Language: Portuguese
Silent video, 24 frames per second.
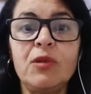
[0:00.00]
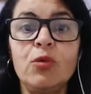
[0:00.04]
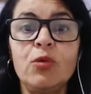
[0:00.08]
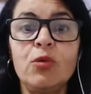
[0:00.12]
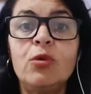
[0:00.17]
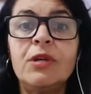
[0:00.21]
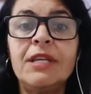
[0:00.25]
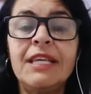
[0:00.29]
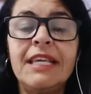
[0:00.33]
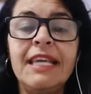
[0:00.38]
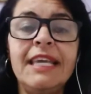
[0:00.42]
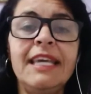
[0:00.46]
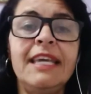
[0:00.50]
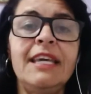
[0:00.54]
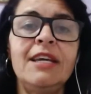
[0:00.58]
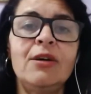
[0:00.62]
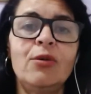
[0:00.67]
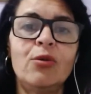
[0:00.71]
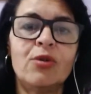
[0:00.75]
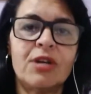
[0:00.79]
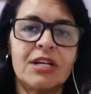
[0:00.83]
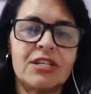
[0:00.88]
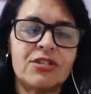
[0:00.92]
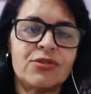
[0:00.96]
o que
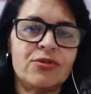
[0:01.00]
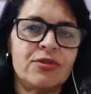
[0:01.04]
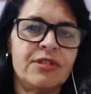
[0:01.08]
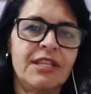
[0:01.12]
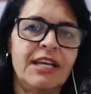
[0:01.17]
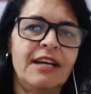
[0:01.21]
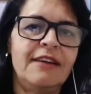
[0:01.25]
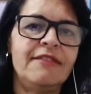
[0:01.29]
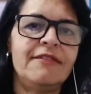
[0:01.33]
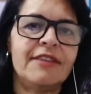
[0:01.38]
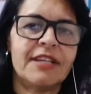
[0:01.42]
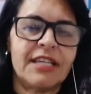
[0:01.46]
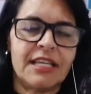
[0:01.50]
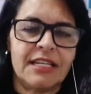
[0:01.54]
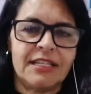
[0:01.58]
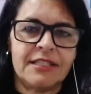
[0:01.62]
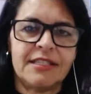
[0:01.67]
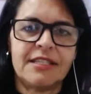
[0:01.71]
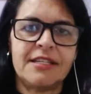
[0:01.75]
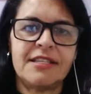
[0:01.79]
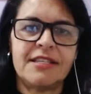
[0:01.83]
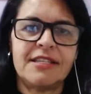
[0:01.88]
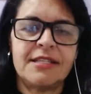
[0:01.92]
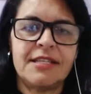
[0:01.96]
ocasionava
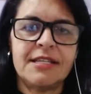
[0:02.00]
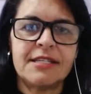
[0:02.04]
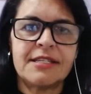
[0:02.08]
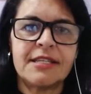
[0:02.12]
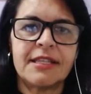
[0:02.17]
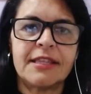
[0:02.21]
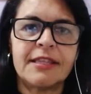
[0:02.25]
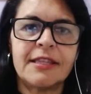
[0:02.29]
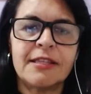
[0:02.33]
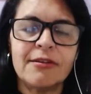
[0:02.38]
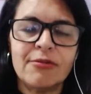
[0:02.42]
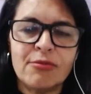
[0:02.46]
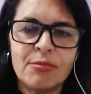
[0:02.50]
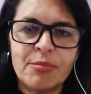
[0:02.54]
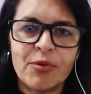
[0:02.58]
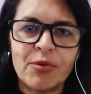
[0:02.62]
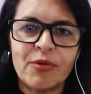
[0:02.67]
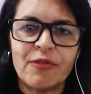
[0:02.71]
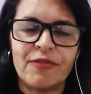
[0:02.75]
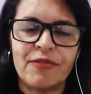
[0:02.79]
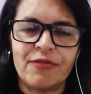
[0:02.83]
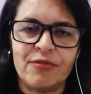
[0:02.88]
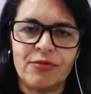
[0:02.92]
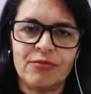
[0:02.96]
aquela tristeza tão
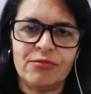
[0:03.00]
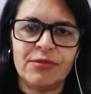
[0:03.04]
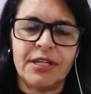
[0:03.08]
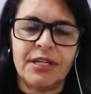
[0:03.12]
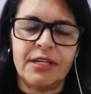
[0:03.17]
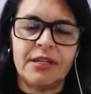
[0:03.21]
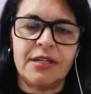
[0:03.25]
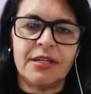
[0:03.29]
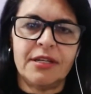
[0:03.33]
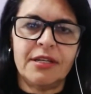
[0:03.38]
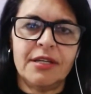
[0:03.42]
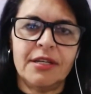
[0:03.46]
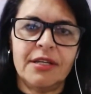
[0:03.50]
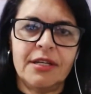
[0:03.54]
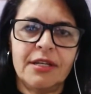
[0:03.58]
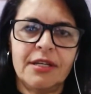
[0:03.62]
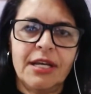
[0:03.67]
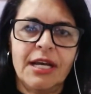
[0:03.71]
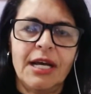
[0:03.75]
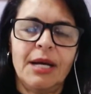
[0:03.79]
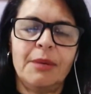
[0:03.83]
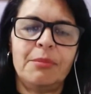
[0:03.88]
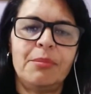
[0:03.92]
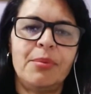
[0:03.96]
profunda
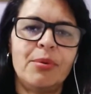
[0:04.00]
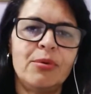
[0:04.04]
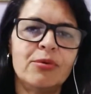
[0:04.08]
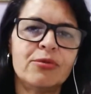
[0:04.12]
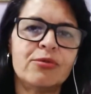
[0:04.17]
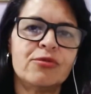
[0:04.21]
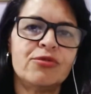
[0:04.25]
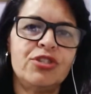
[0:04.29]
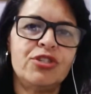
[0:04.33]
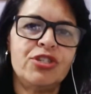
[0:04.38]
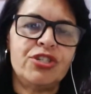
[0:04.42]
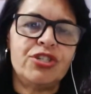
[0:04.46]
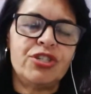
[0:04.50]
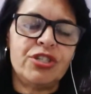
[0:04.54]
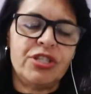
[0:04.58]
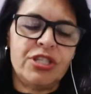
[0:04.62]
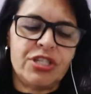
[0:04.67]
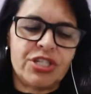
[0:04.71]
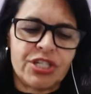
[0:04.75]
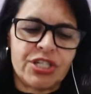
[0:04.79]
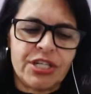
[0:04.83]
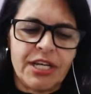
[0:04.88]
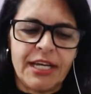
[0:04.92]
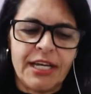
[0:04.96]
a ponto de te
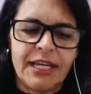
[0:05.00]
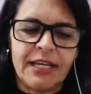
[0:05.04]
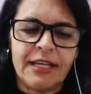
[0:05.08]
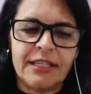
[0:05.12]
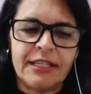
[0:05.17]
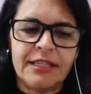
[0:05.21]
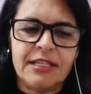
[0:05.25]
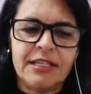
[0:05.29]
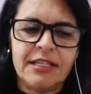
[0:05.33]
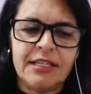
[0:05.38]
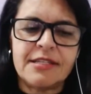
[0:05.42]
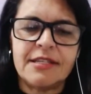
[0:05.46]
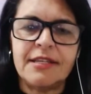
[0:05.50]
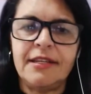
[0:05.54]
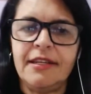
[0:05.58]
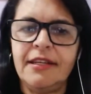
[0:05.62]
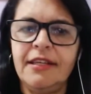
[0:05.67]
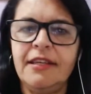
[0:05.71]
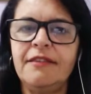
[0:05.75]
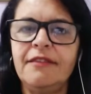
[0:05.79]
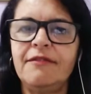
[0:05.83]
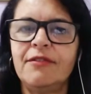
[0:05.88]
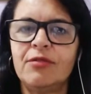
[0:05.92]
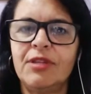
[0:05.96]
deixar nesse
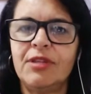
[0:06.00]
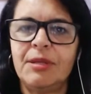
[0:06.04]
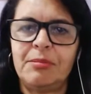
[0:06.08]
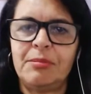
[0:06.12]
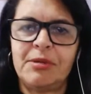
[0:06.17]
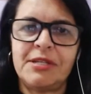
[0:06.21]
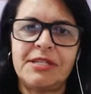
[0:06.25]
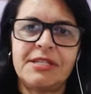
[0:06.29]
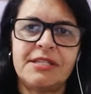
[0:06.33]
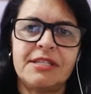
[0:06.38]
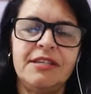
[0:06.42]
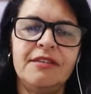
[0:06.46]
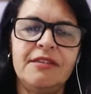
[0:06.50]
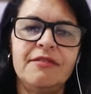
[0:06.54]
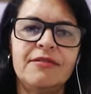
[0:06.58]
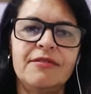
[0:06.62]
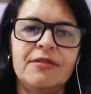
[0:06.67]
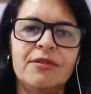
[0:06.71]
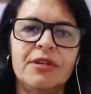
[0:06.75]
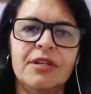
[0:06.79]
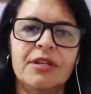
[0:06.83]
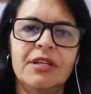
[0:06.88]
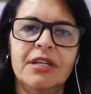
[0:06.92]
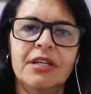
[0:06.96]
nível
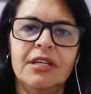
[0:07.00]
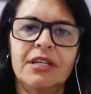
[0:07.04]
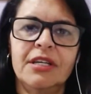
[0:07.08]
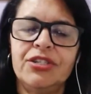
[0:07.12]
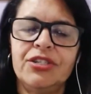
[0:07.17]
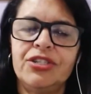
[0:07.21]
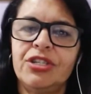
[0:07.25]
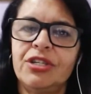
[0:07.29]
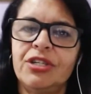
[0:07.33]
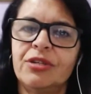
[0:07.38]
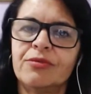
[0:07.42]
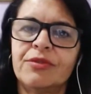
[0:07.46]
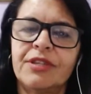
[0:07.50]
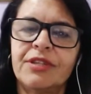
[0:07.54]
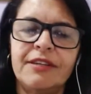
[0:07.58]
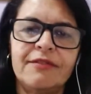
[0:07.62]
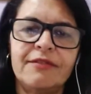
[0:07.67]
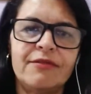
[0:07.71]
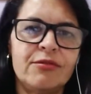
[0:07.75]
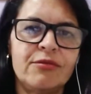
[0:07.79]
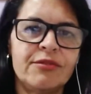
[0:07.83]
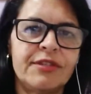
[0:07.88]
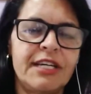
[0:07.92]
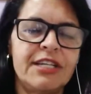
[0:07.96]
depressivo, de não
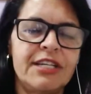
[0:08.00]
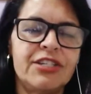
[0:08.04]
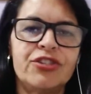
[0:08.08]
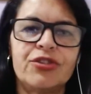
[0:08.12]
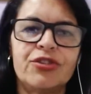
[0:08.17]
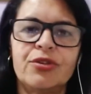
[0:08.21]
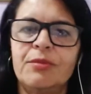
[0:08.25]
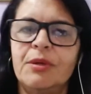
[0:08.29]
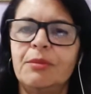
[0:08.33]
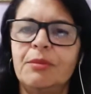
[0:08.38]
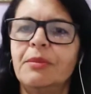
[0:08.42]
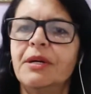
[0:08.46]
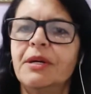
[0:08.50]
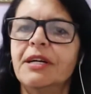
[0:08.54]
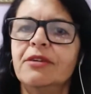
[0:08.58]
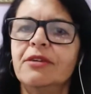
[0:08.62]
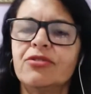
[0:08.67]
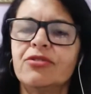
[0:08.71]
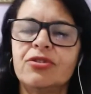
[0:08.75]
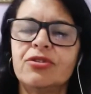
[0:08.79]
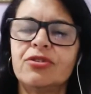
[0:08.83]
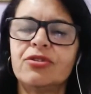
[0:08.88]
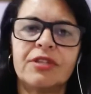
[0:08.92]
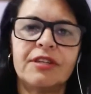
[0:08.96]
ter vontade de tomar
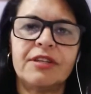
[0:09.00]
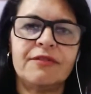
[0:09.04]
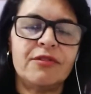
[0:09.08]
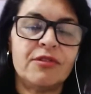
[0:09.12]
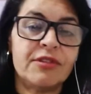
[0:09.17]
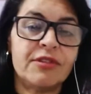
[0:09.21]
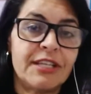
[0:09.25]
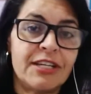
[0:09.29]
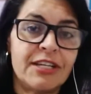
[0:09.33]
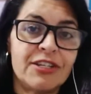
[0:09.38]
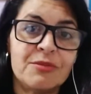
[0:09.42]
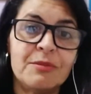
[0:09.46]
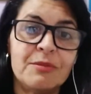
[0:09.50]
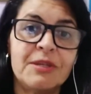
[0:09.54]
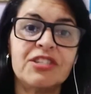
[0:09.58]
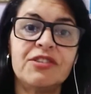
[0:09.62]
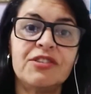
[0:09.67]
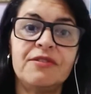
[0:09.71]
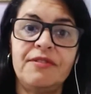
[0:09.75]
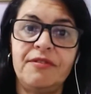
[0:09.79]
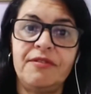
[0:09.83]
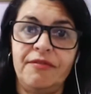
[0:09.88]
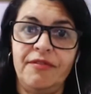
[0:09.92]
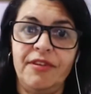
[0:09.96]
banho, de não ter vontade
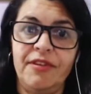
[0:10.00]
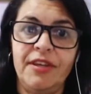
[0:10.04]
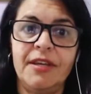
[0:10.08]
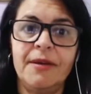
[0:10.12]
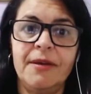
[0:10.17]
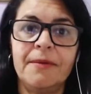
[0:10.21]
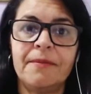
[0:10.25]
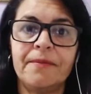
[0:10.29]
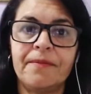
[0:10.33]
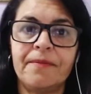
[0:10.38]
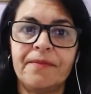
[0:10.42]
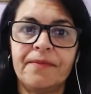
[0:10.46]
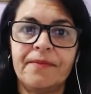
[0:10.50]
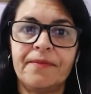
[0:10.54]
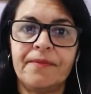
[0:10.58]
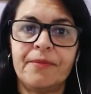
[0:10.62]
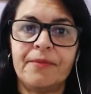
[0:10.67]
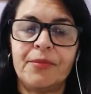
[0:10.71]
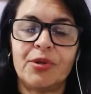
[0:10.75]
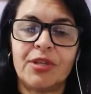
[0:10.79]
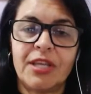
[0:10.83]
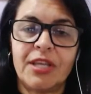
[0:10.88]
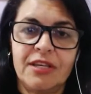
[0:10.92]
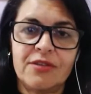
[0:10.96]
mais de viver,
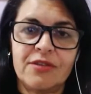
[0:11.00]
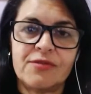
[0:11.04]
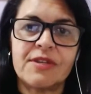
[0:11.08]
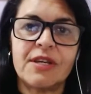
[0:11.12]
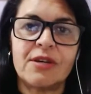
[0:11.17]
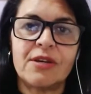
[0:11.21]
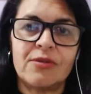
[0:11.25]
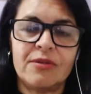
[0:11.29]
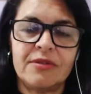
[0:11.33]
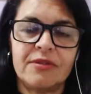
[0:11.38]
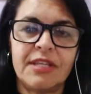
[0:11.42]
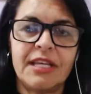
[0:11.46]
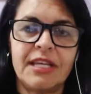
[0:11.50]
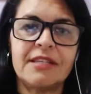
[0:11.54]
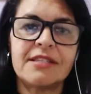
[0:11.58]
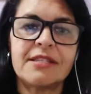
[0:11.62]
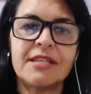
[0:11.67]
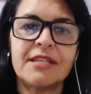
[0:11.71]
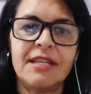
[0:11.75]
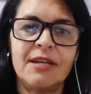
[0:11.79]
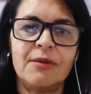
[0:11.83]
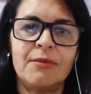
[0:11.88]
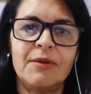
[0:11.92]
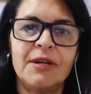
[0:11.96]
porque é isso que
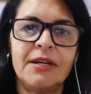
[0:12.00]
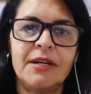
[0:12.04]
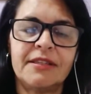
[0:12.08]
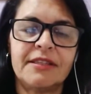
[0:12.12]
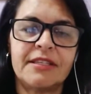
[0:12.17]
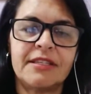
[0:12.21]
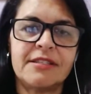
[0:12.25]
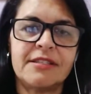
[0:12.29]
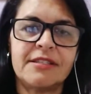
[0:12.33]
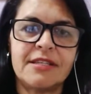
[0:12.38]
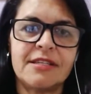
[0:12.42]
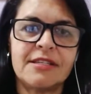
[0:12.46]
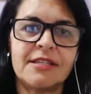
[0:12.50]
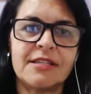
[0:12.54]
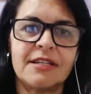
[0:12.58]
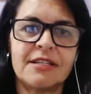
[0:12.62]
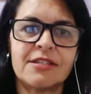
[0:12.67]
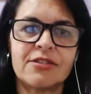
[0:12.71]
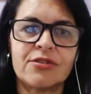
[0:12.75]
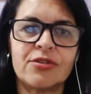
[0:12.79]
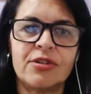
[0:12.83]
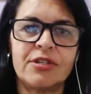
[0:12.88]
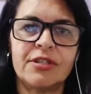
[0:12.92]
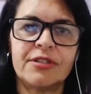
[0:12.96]
acontece, né? A tristeza
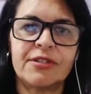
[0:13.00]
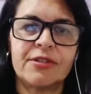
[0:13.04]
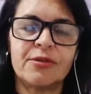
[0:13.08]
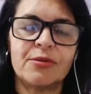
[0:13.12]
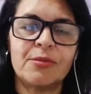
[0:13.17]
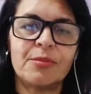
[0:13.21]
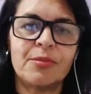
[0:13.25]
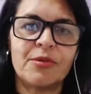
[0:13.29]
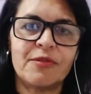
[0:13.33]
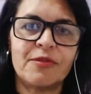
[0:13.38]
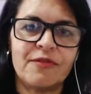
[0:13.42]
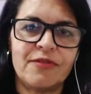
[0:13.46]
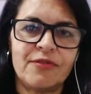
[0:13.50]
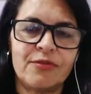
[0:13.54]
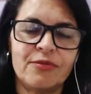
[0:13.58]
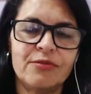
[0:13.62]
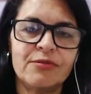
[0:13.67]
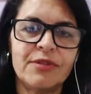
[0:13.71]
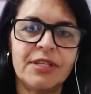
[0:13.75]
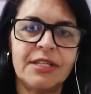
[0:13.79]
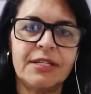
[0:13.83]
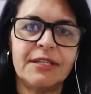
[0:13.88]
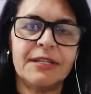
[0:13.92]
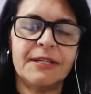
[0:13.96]
ela se torna tão
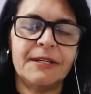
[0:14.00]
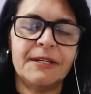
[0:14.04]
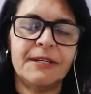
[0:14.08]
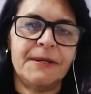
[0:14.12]
profunda.